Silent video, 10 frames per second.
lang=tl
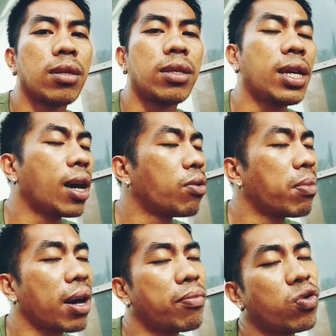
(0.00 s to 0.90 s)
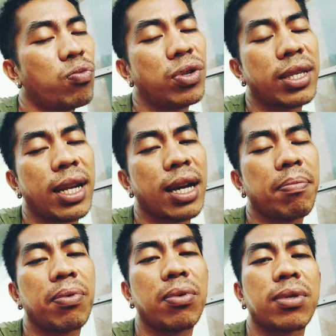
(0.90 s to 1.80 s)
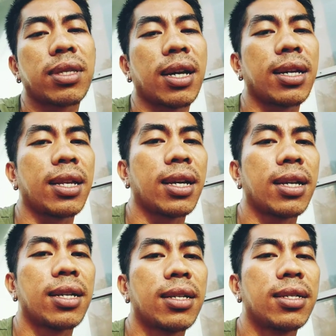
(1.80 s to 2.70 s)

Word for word: Di ako makamove talaga putang ina.